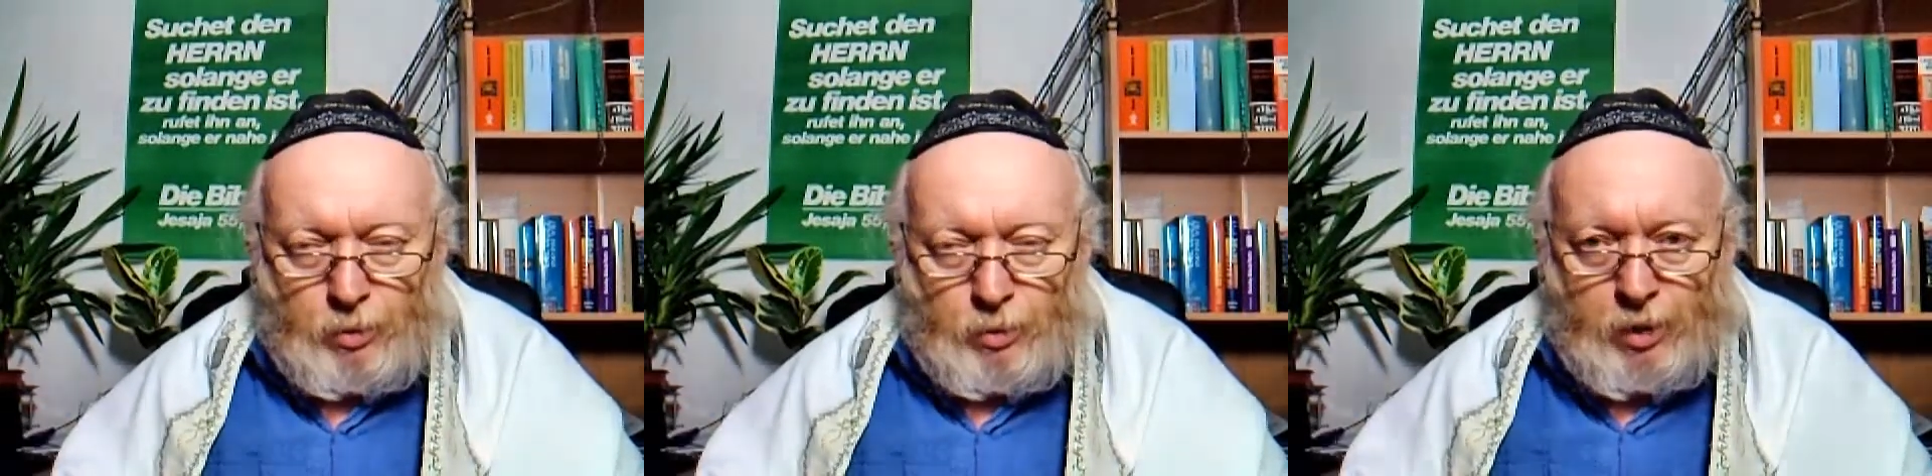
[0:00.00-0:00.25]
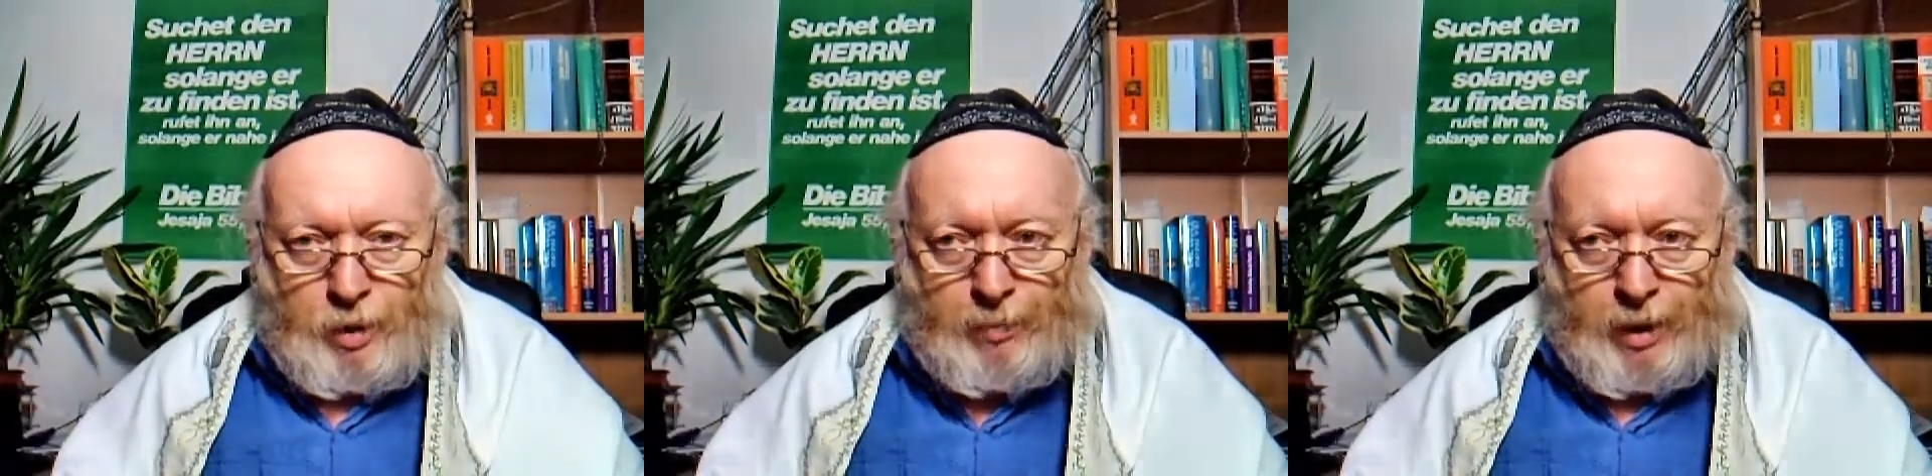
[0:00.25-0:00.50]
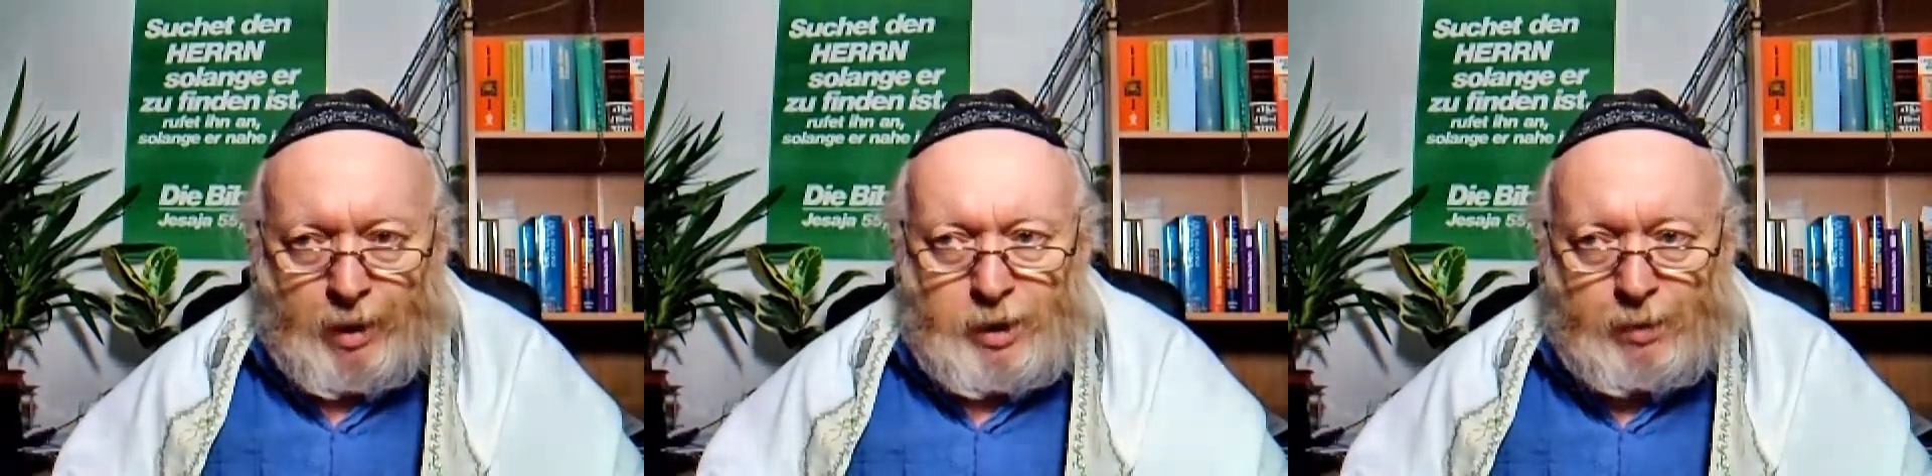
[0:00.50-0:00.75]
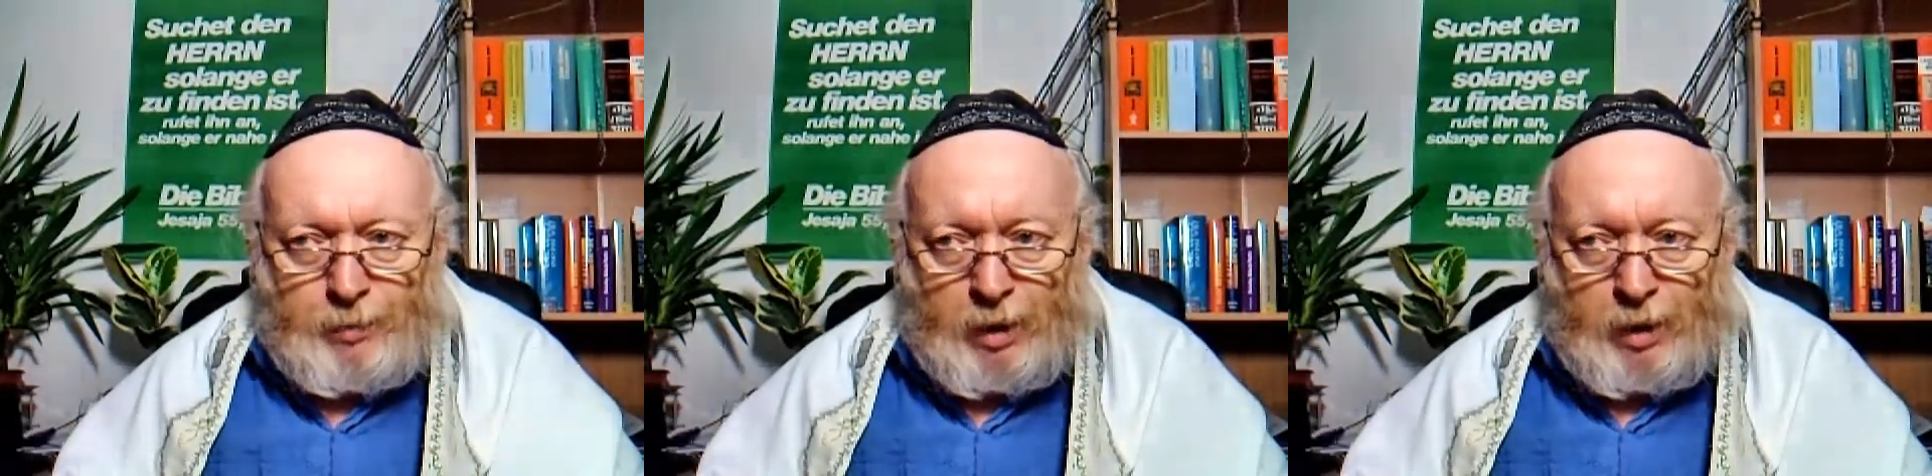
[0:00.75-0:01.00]
Oder
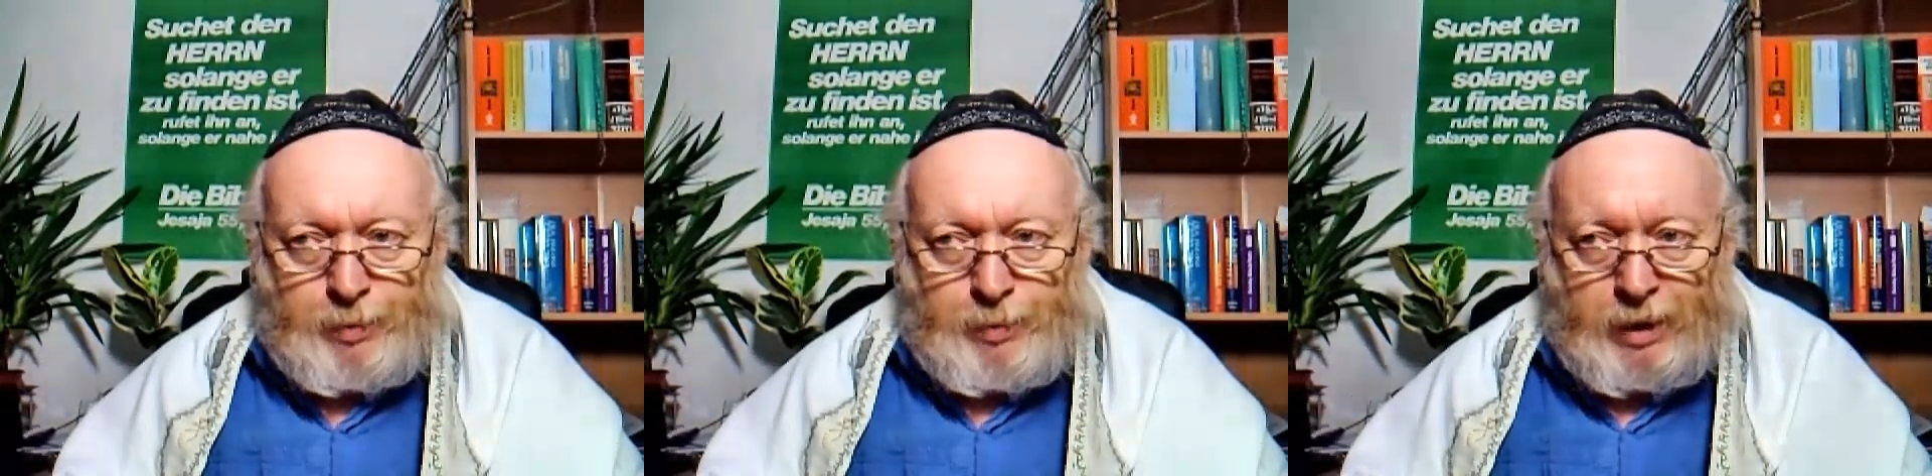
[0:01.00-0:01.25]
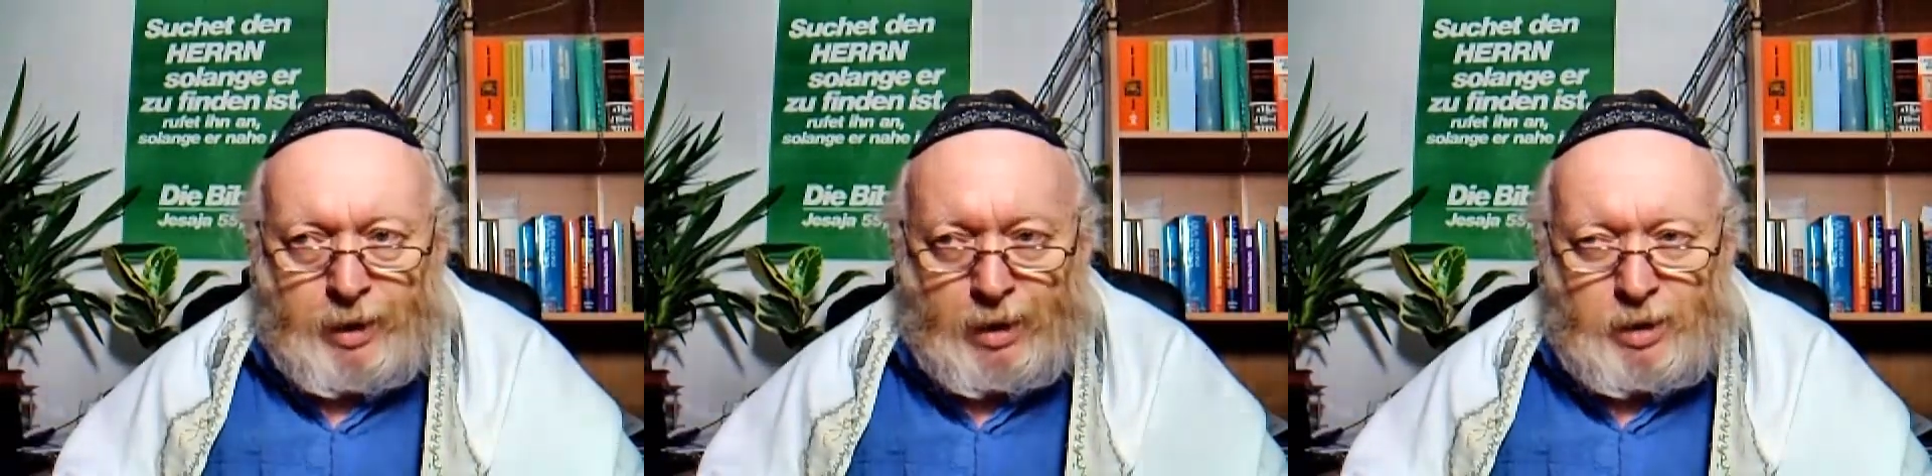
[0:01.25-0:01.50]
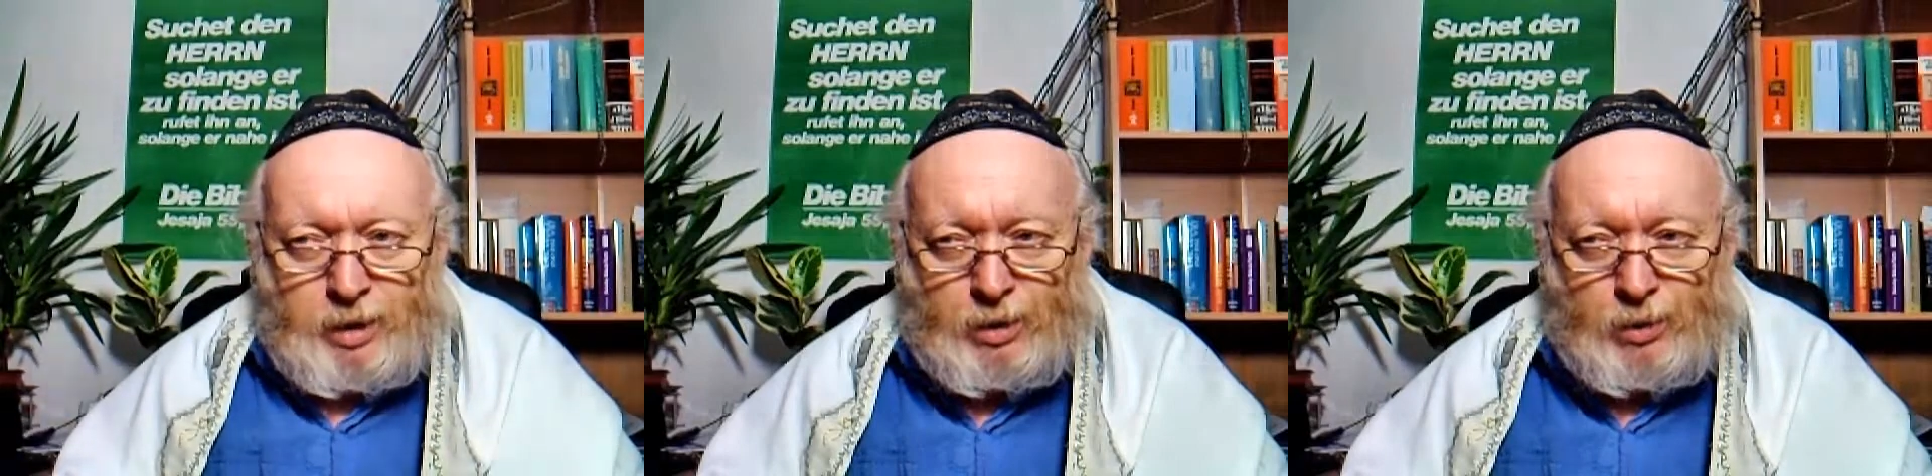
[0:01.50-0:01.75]
manchmal begehrst